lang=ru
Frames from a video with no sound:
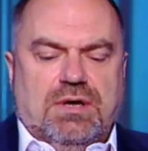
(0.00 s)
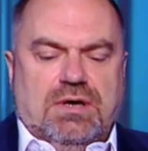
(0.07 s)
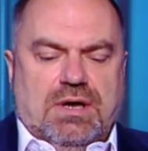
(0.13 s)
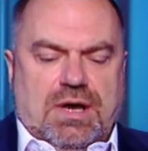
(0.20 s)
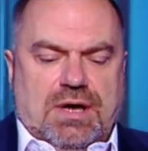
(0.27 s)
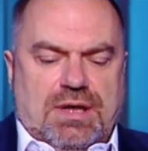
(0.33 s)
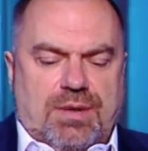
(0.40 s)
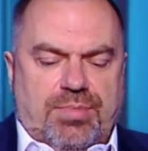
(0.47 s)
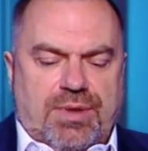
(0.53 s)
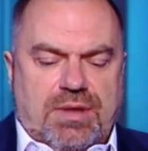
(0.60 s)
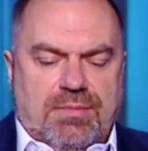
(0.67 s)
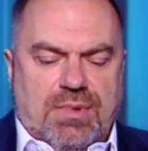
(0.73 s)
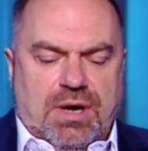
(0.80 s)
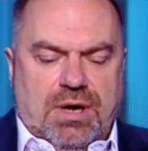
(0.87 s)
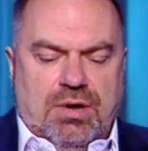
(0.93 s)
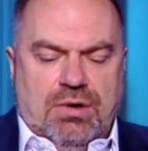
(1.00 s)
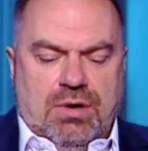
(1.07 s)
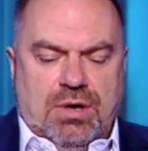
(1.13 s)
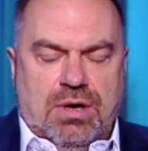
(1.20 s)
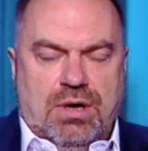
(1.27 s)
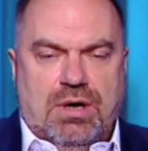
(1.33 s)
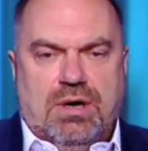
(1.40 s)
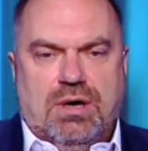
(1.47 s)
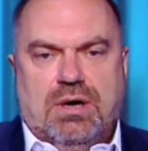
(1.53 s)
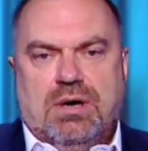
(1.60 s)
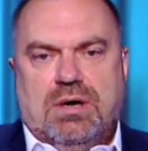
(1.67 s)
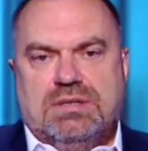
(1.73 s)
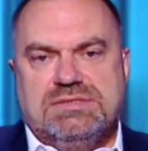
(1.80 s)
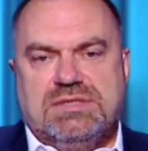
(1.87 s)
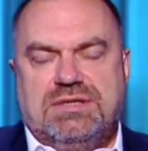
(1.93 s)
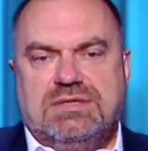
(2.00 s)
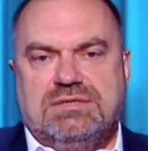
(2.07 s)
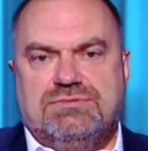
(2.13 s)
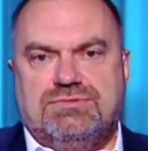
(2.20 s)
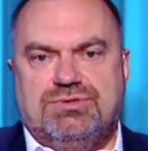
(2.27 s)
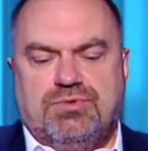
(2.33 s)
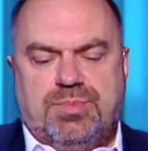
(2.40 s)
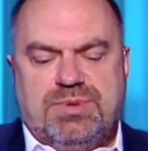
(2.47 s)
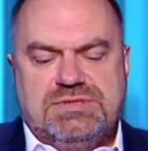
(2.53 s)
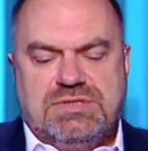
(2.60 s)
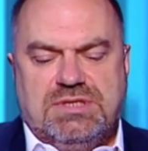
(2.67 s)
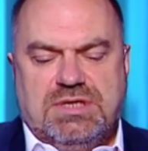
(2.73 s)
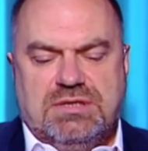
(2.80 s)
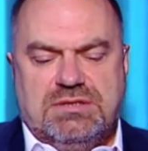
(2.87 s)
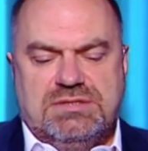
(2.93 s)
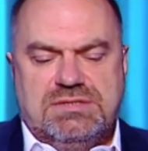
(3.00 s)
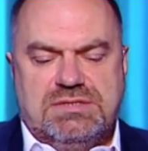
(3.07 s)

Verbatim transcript: а, как я понимаю, а, за действующего президента.